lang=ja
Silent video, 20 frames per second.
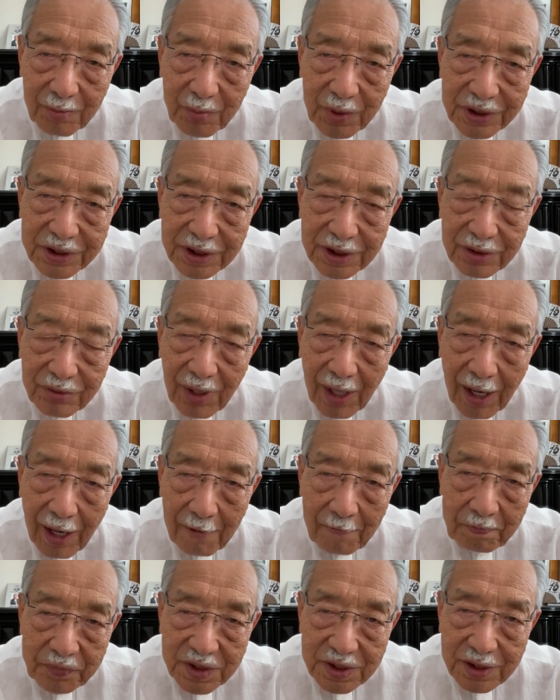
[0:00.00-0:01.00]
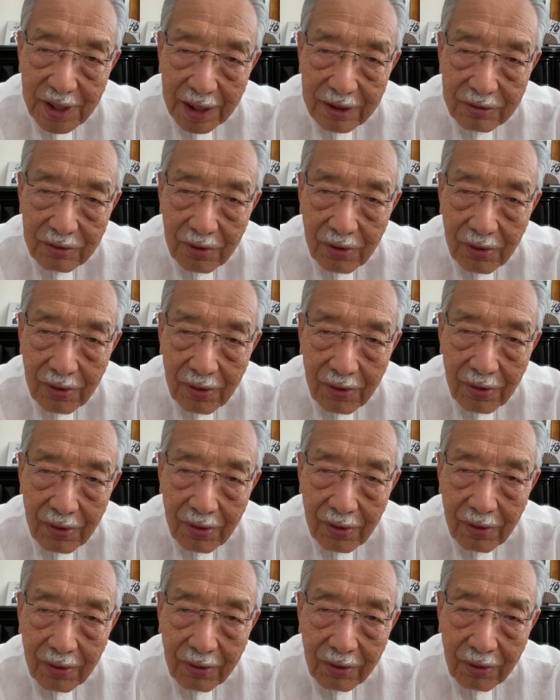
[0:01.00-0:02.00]
道には地雷
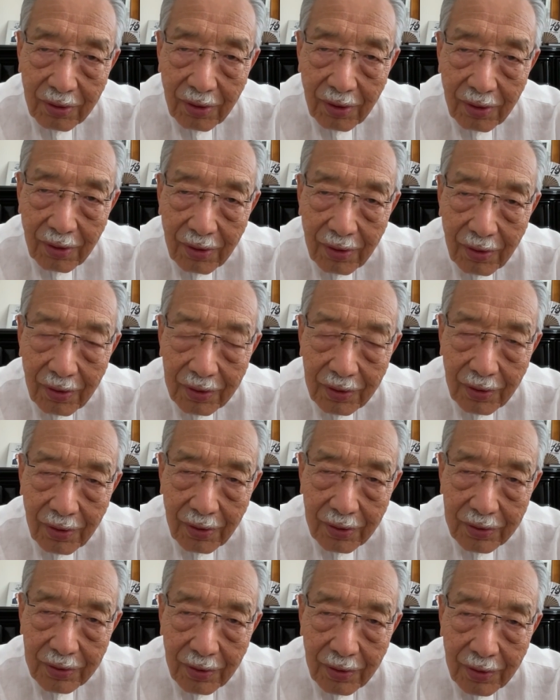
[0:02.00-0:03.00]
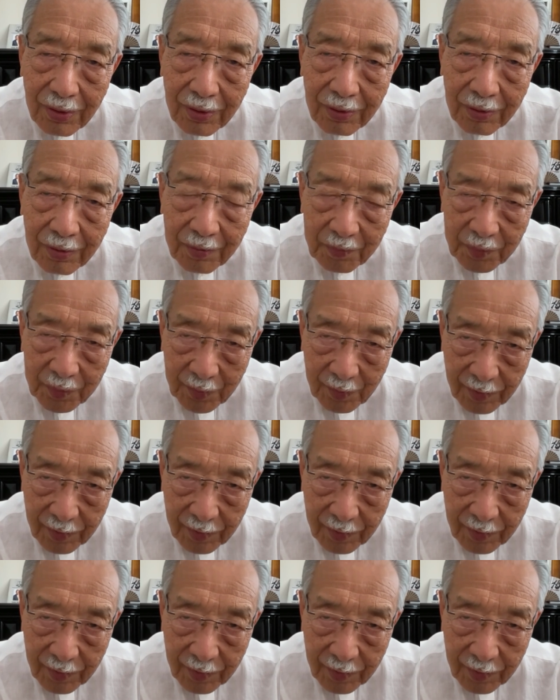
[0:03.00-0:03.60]
を、この、